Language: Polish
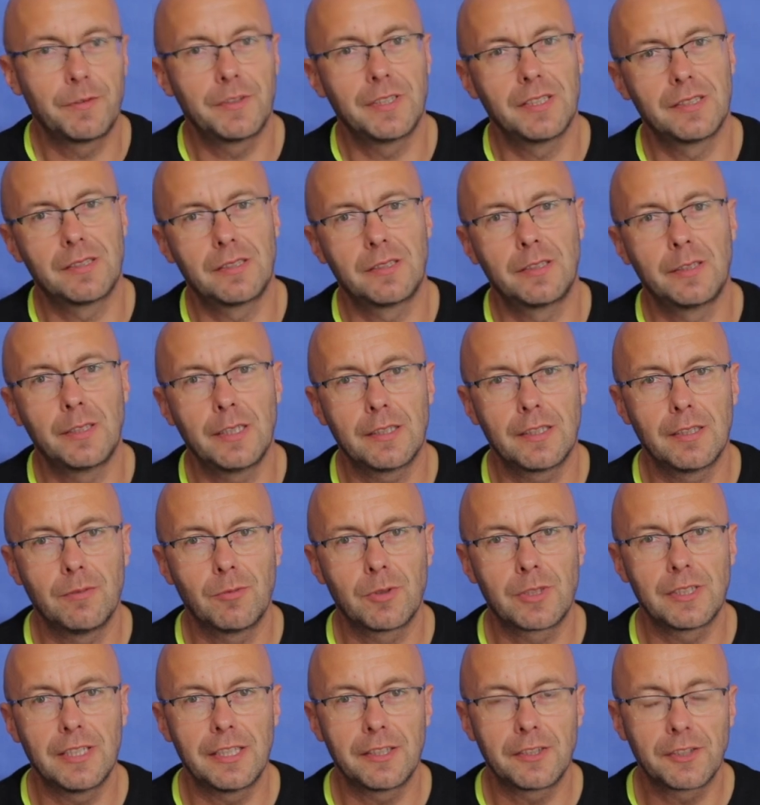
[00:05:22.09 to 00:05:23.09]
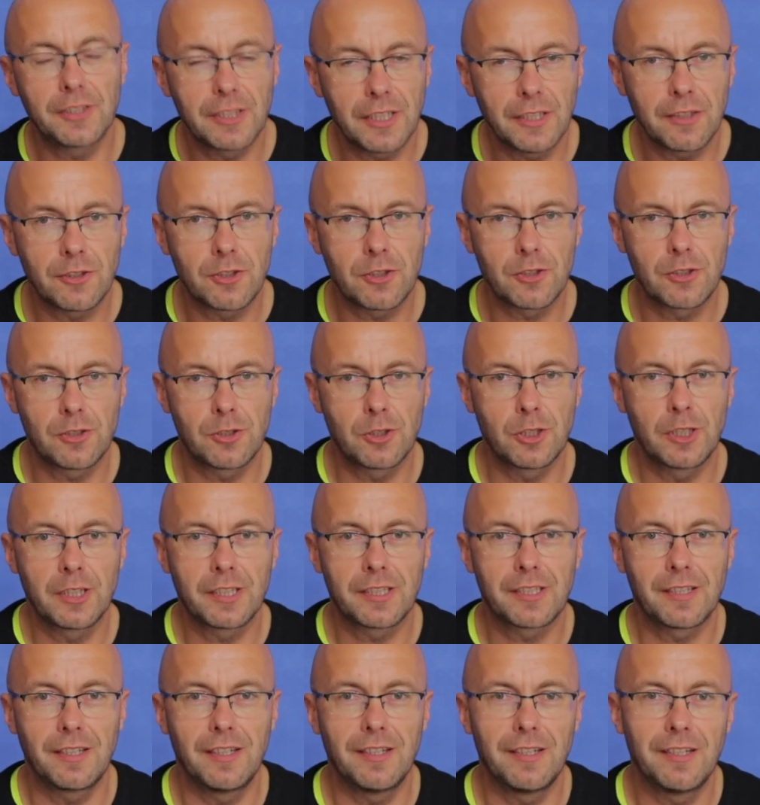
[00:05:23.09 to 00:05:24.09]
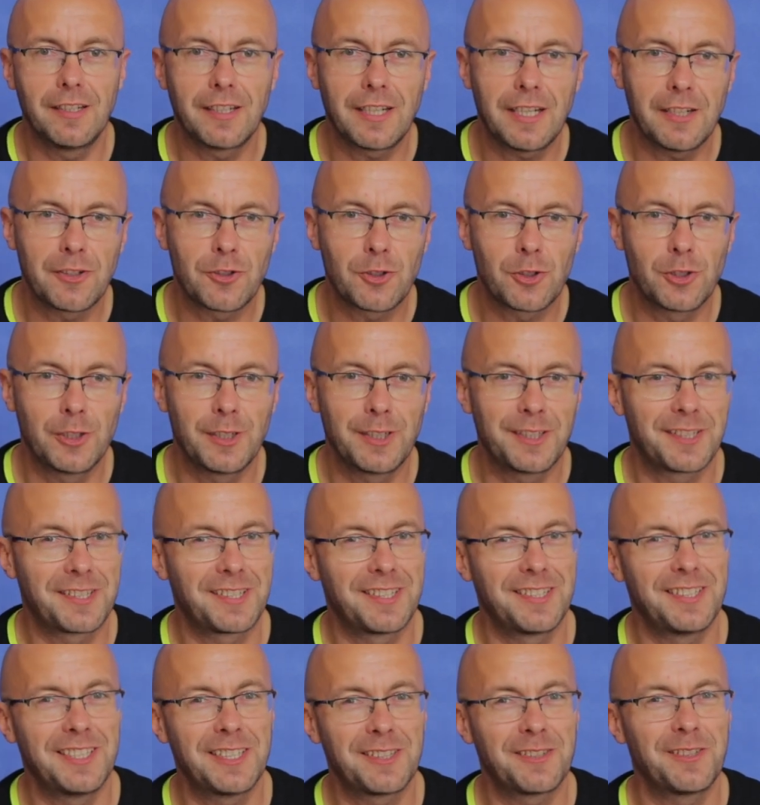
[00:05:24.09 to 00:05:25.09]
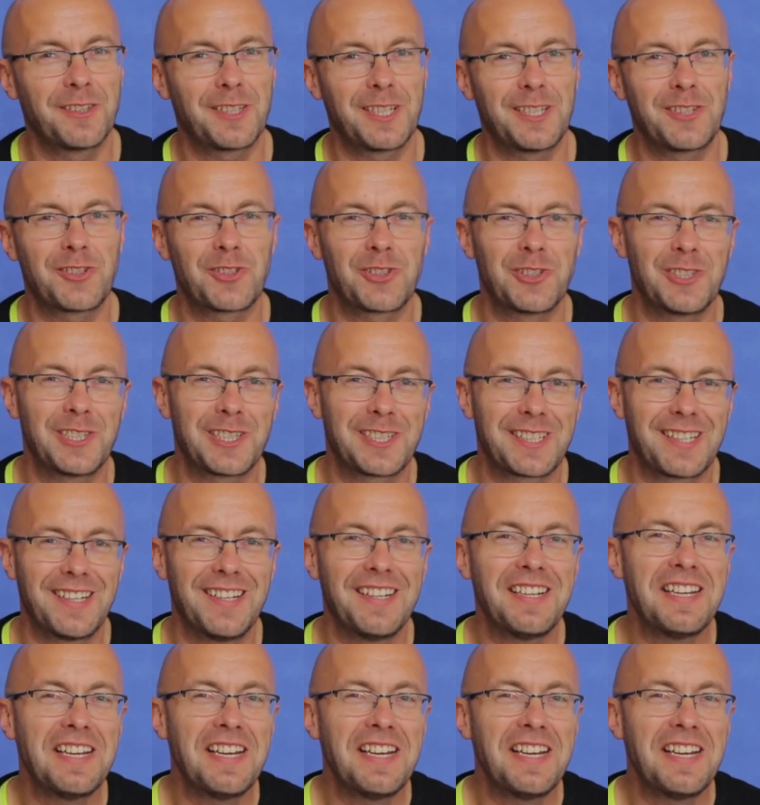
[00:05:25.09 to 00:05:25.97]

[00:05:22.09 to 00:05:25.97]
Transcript: jest jednym z najcięższych e, ręcznych, jednoręcznych